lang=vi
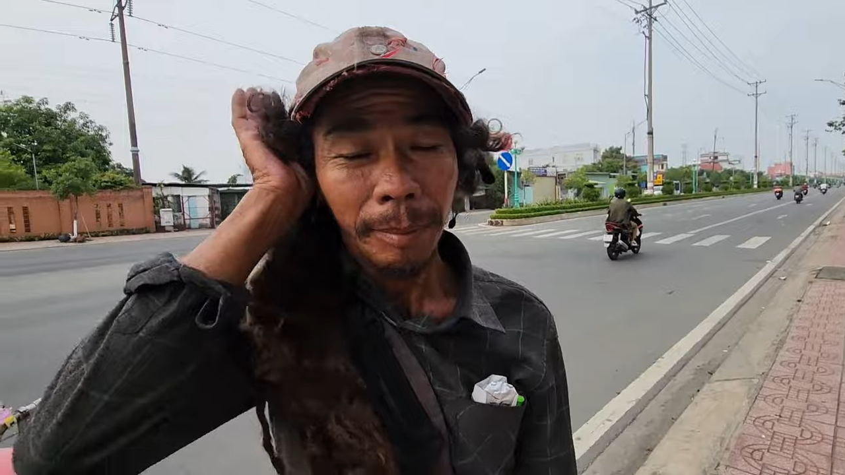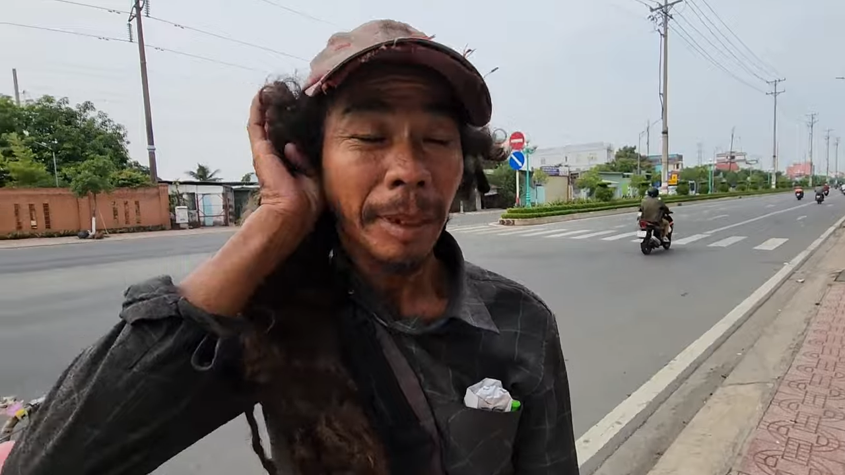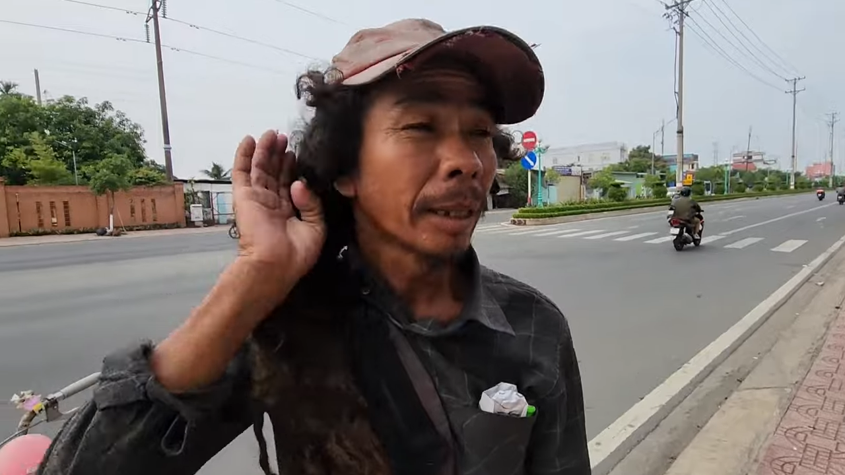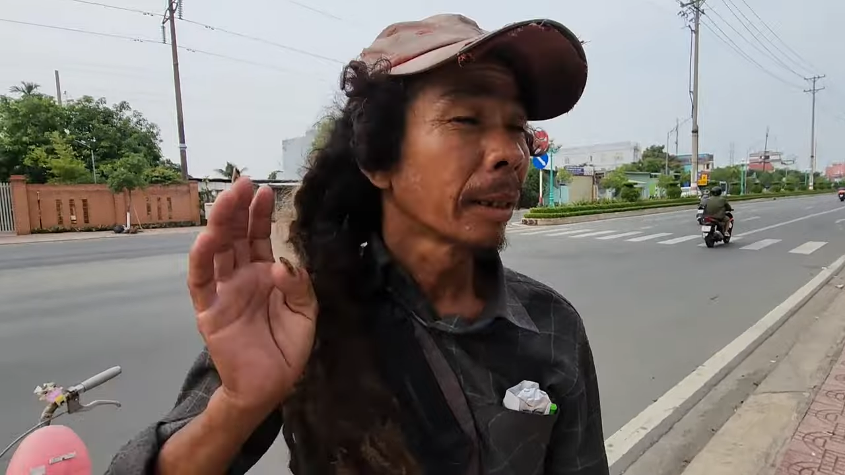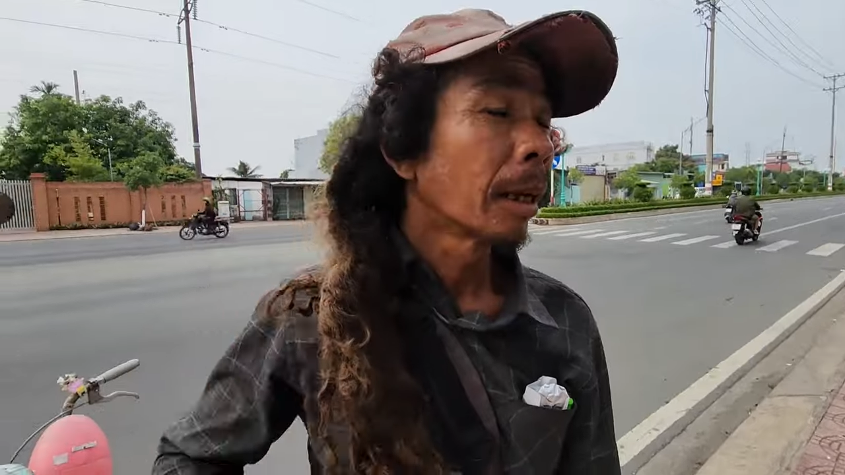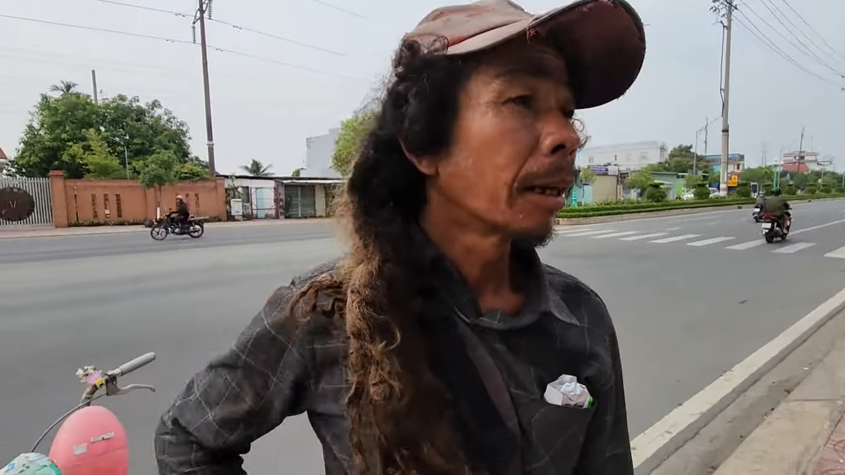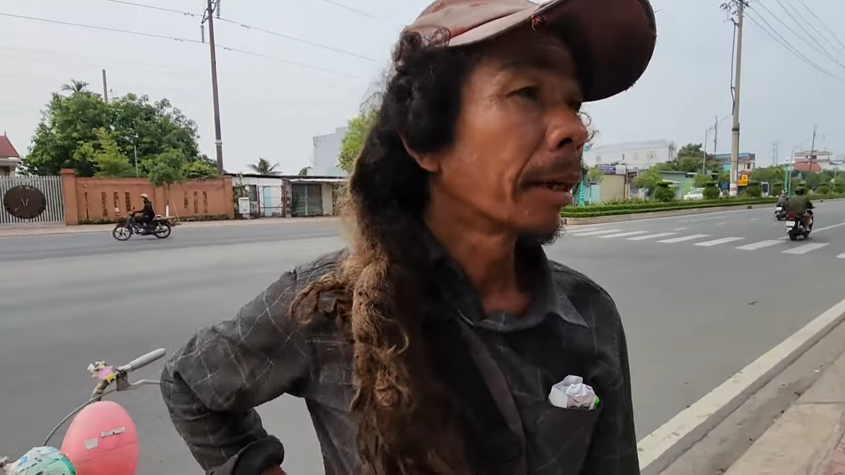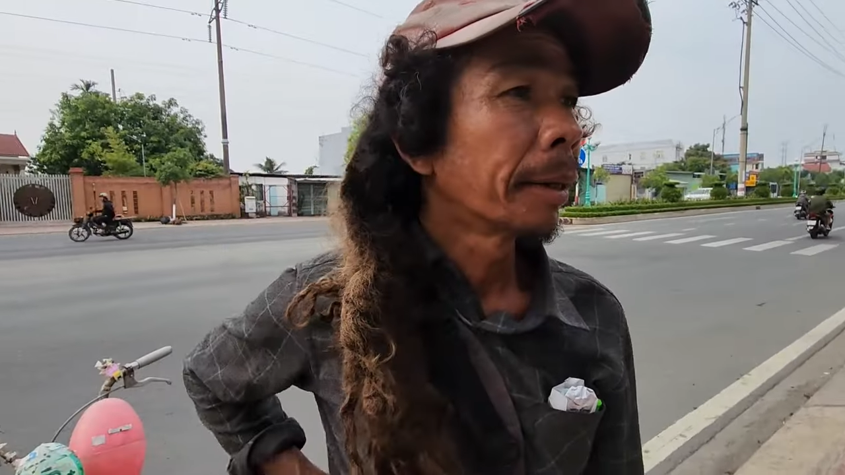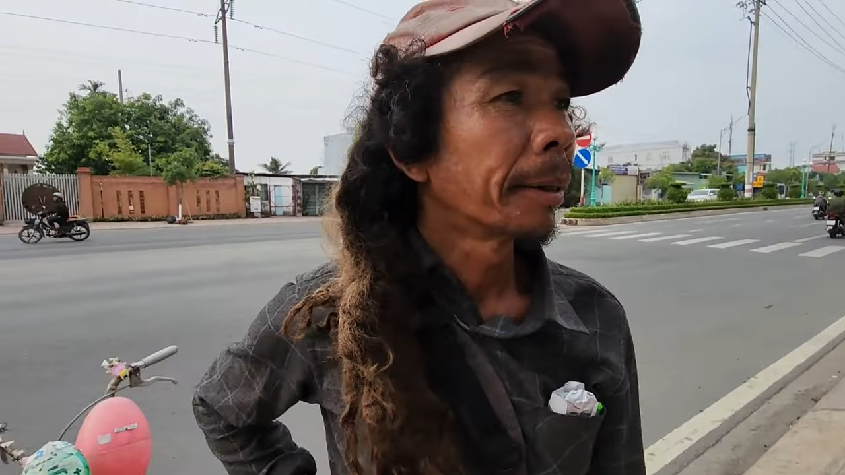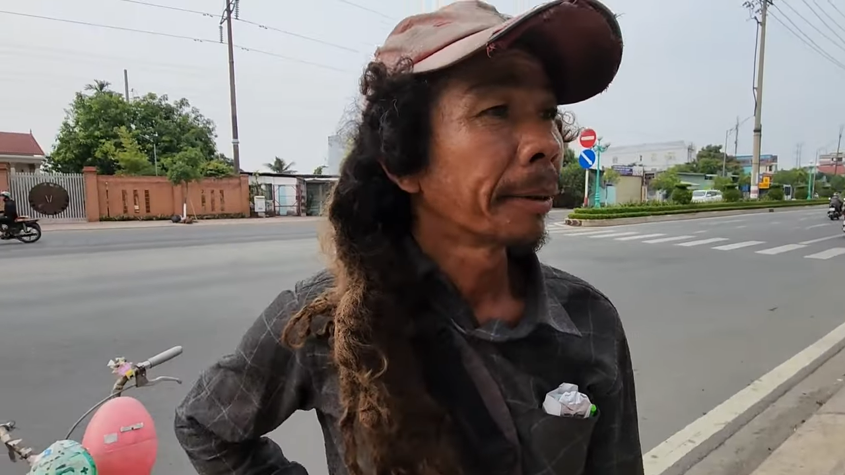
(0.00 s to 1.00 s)
ngày mình bán
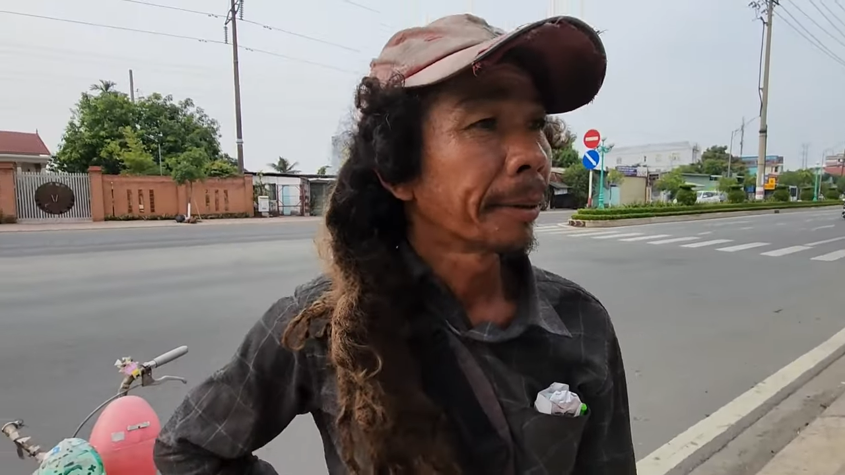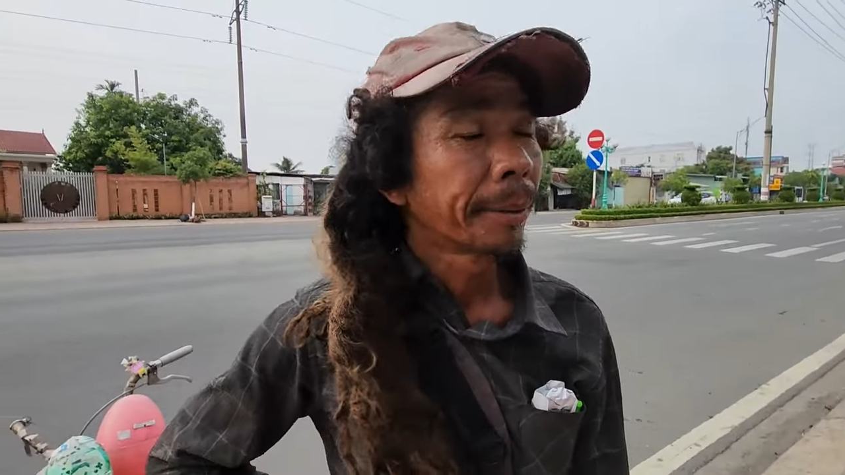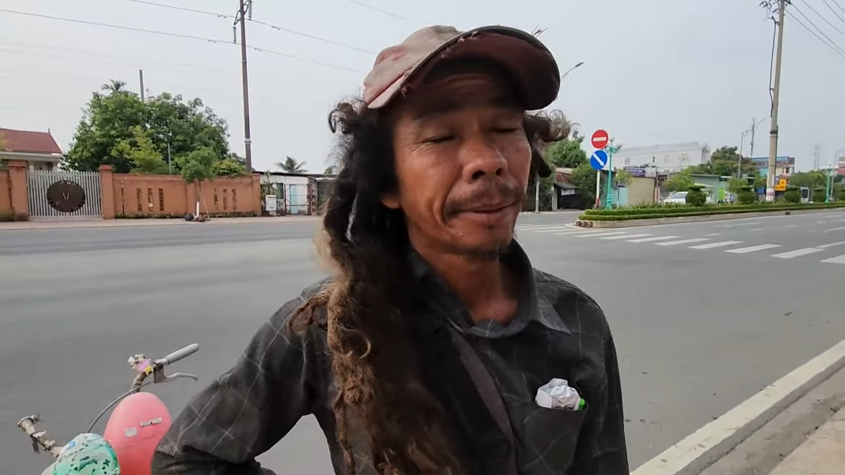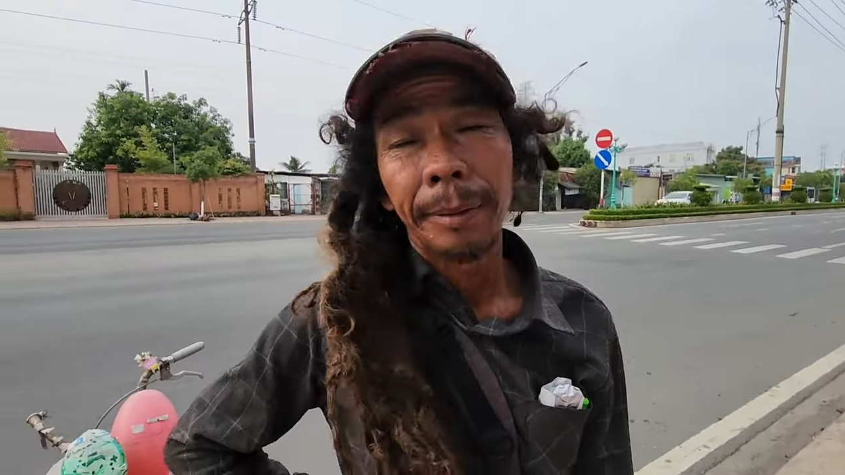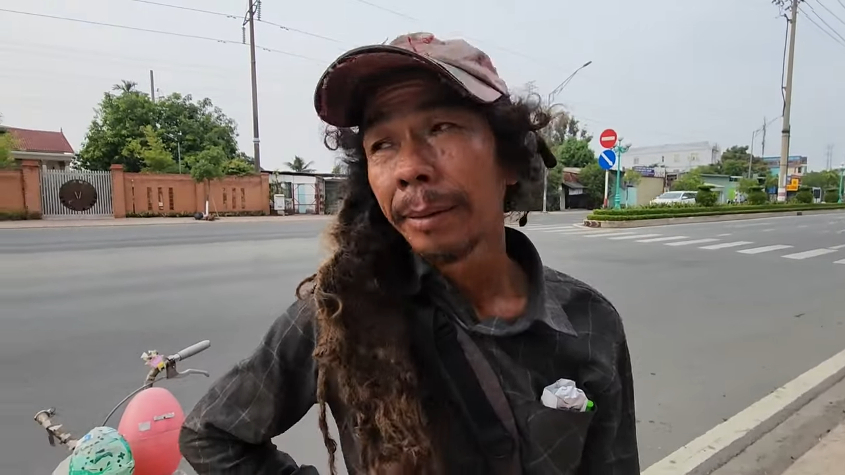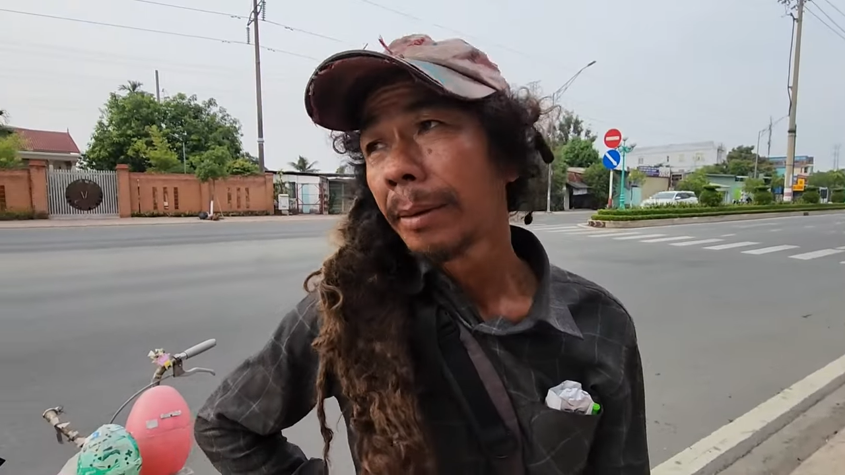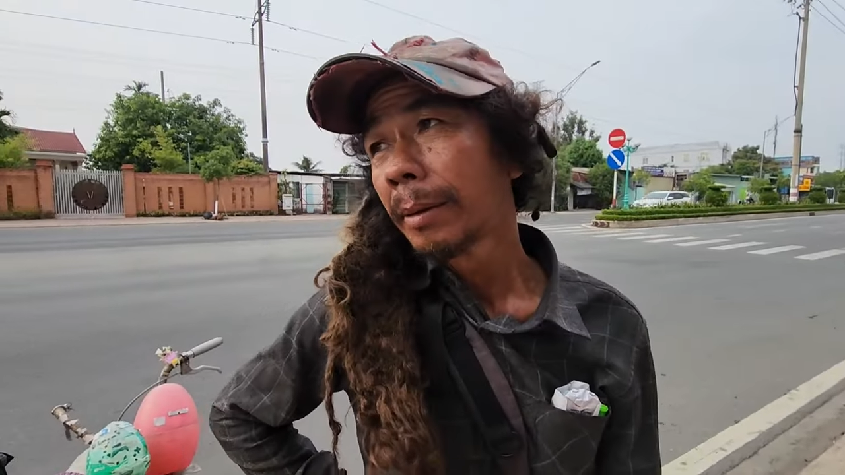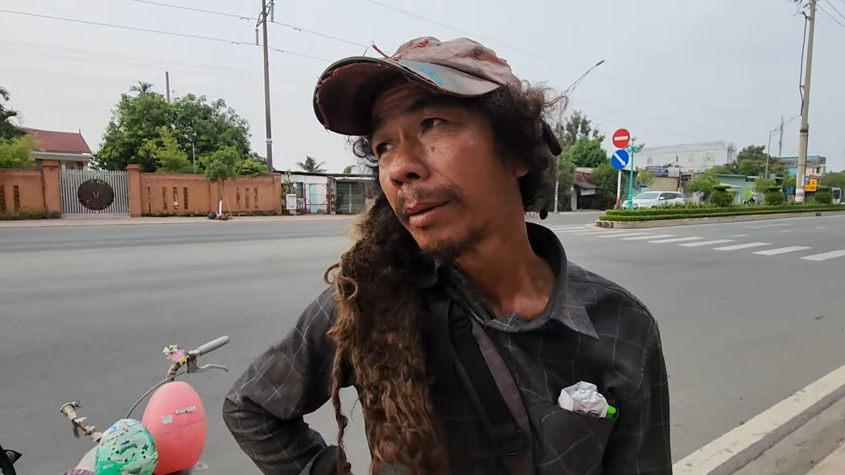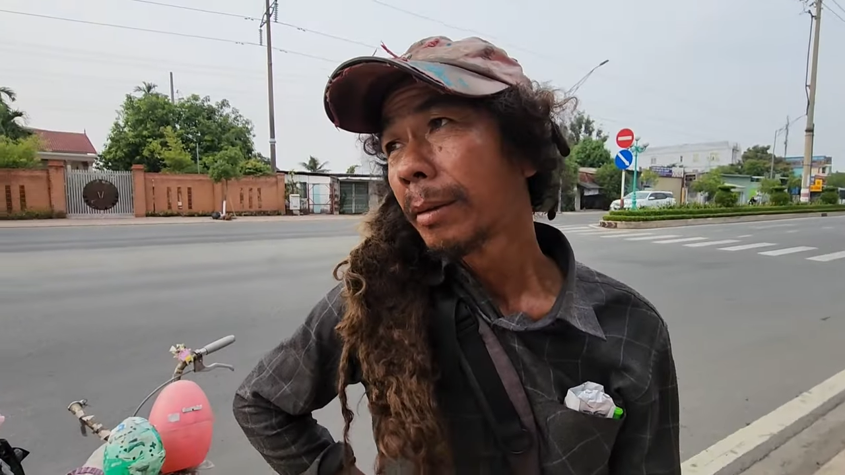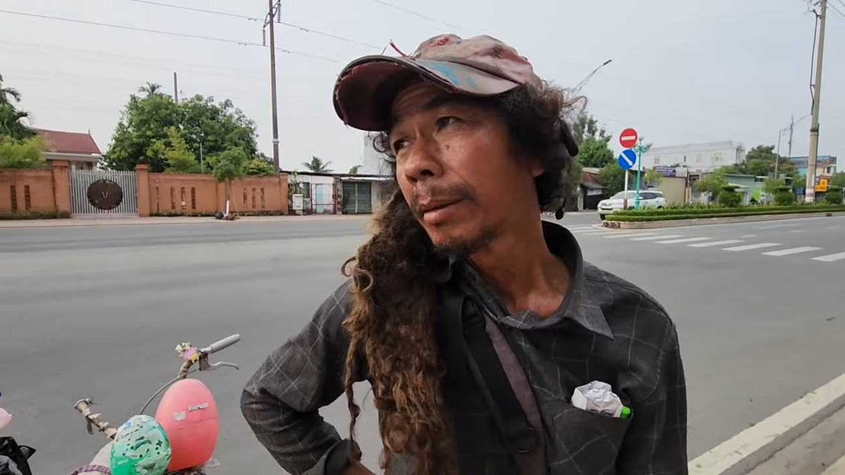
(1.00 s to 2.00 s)
giấy số thì thu nhập được nhiêu tiền
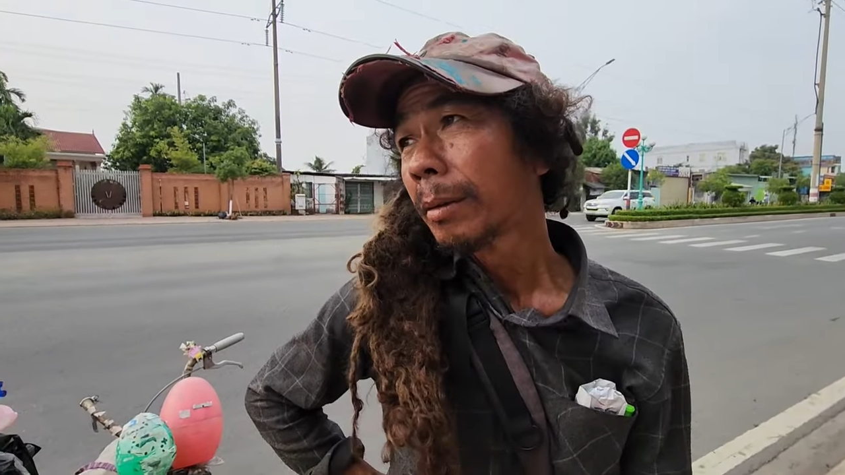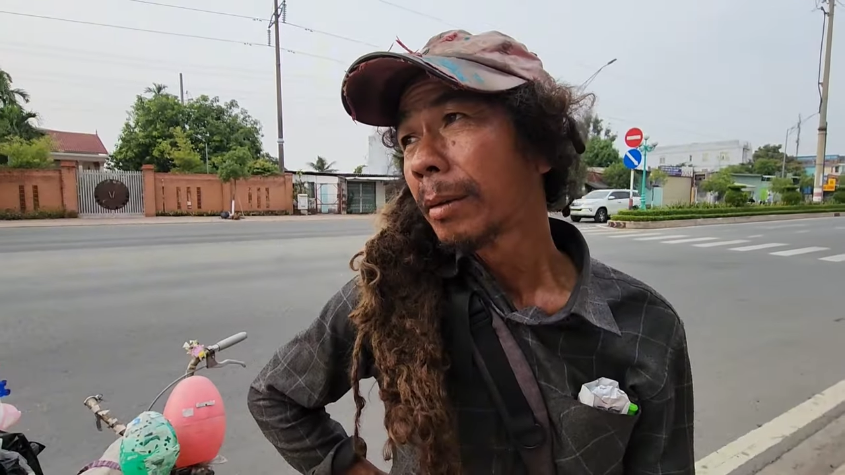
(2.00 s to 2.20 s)
anh lâm